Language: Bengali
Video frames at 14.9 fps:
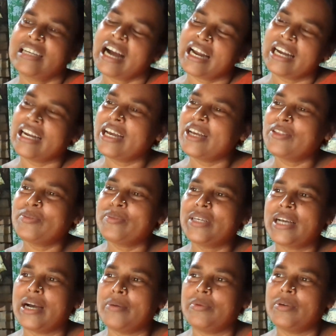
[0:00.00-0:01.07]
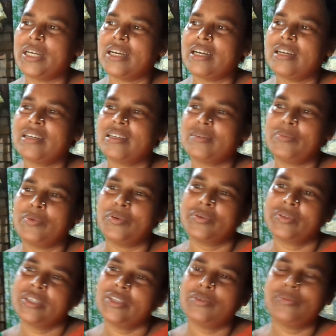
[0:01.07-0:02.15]
কান্নায় তুমি কামনা
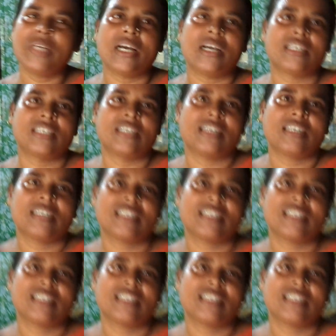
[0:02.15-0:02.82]
ভক্তি তুমি আশা